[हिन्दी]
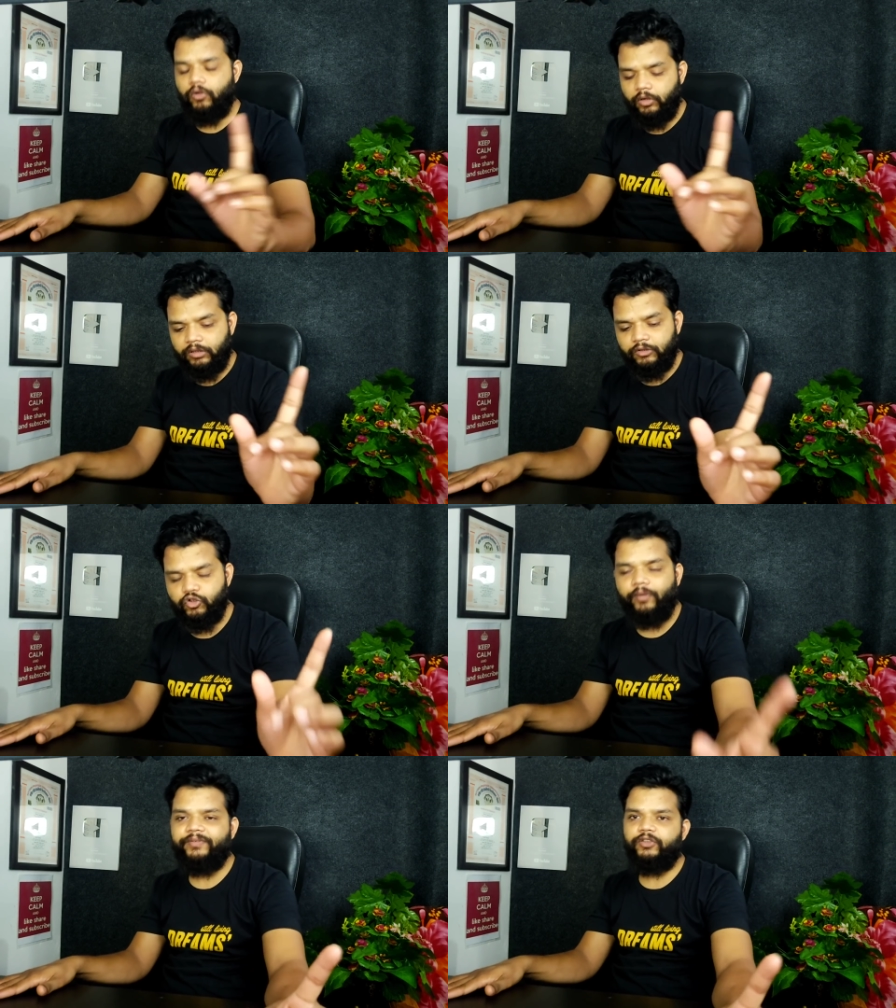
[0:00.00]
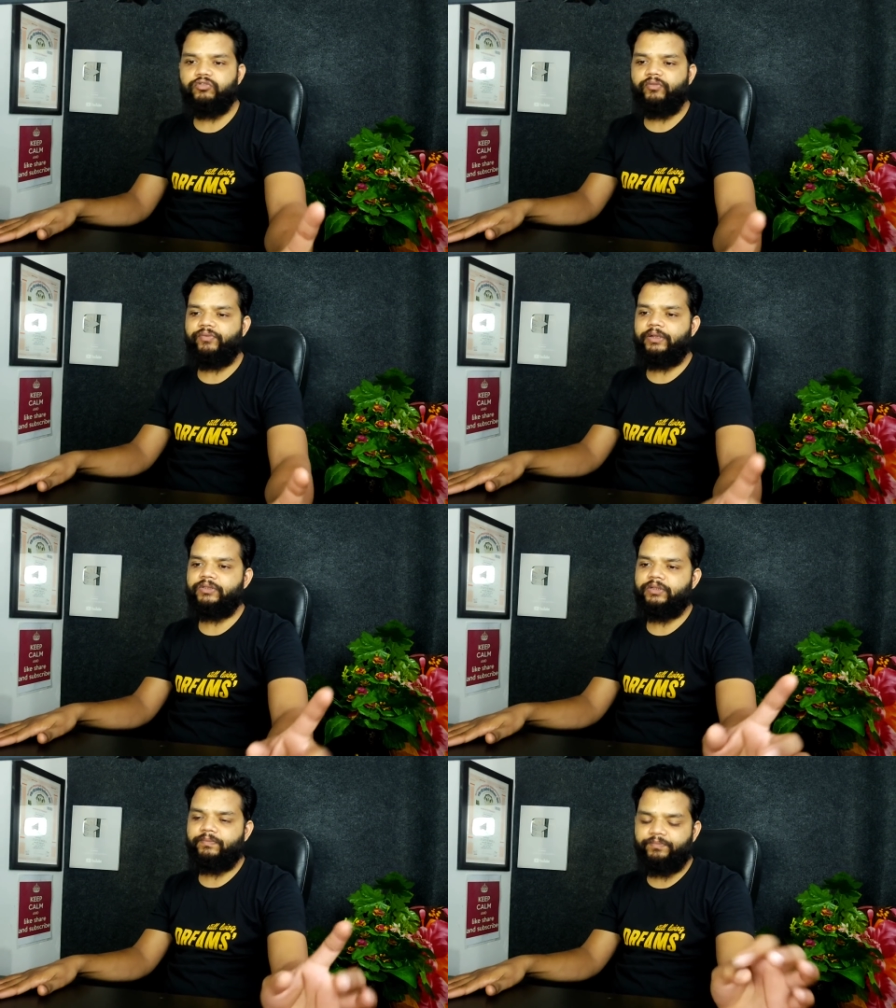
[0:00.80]
और सॉफ्ट टिश्यू
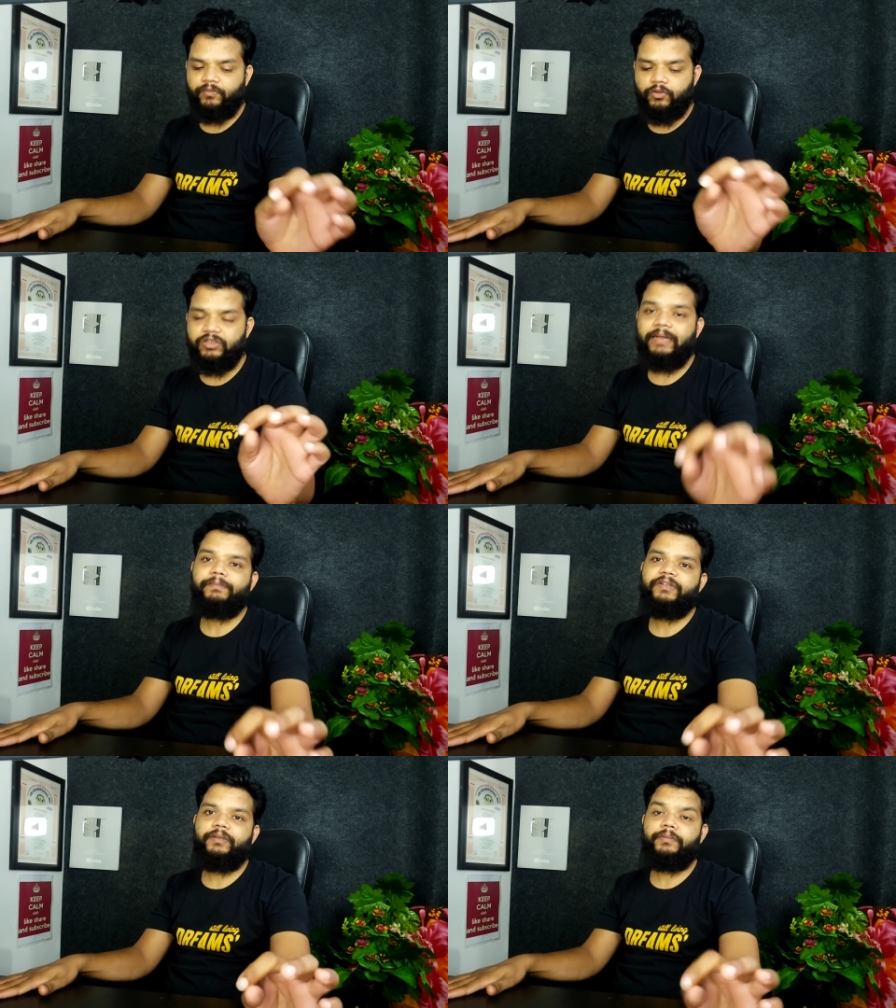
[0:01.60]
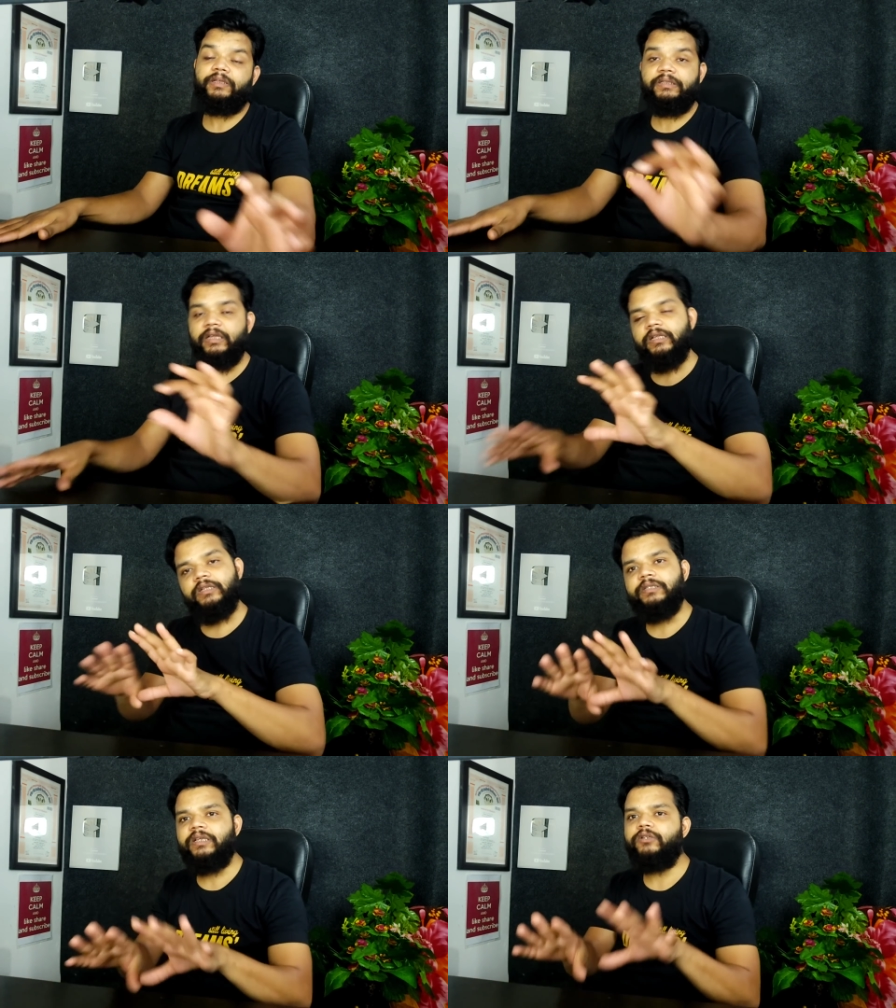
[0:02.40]
इन्फेक्शन सेप्टिसीमिया ये
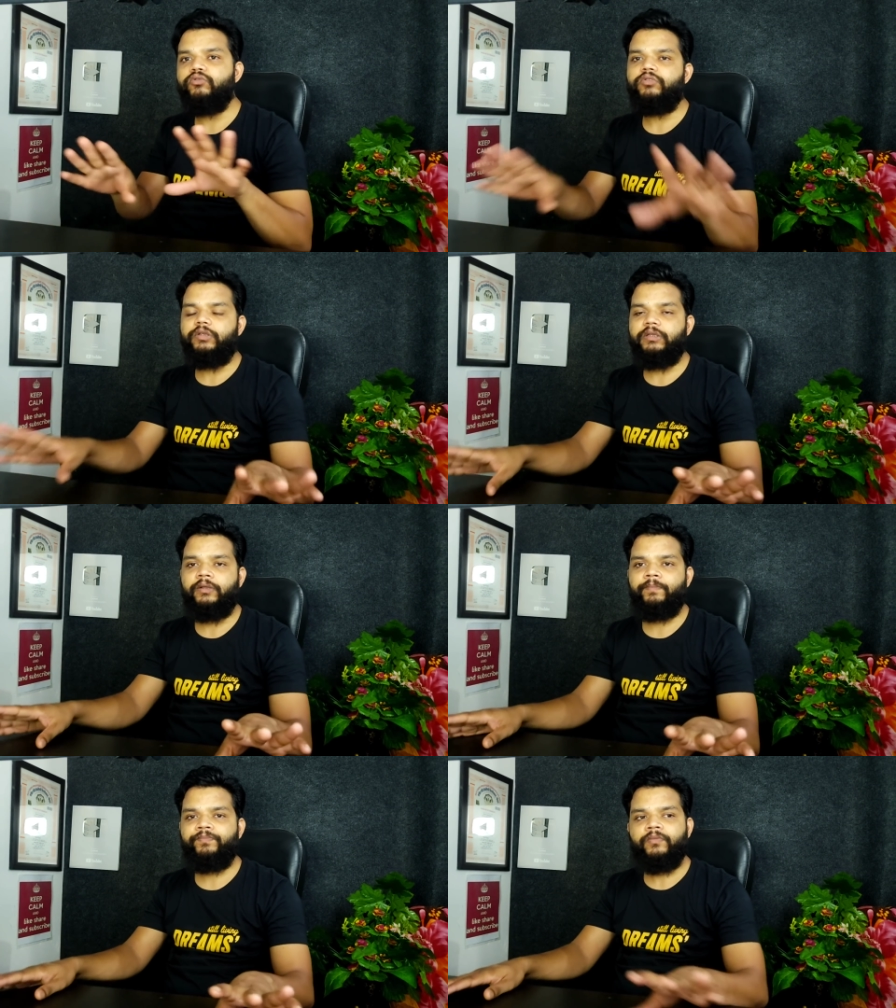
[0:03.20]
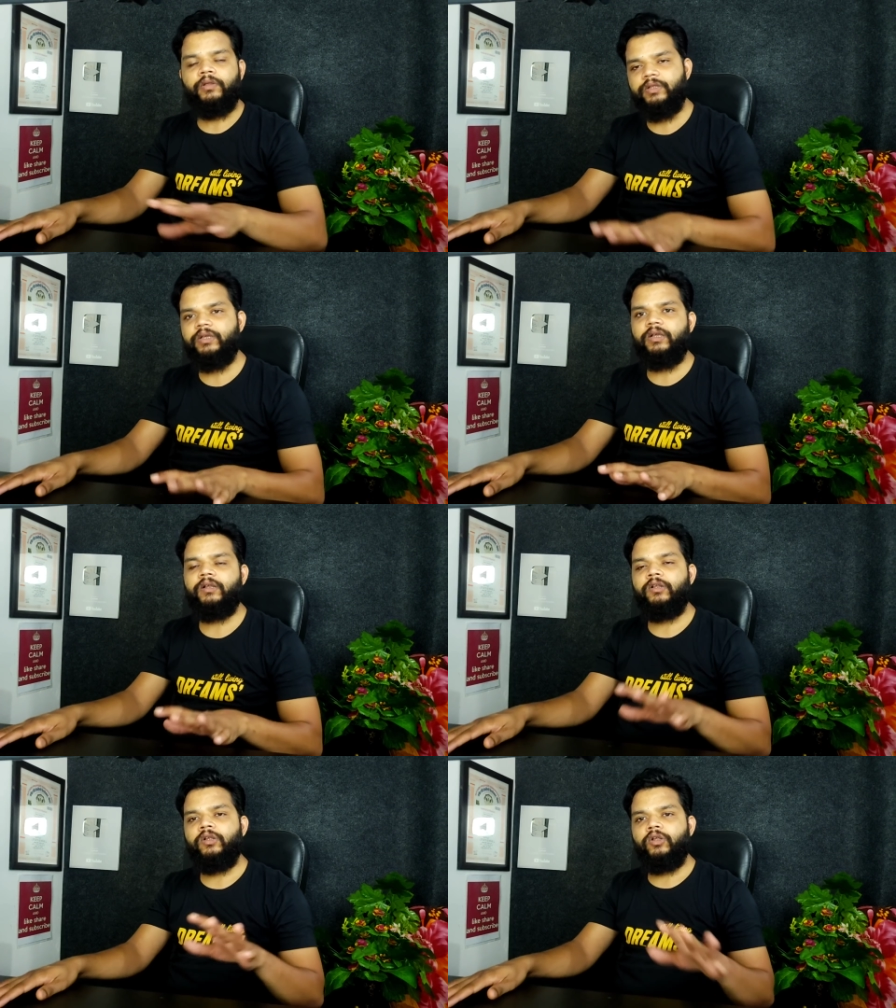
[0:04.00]
इसके यूजेस हैं ठीक है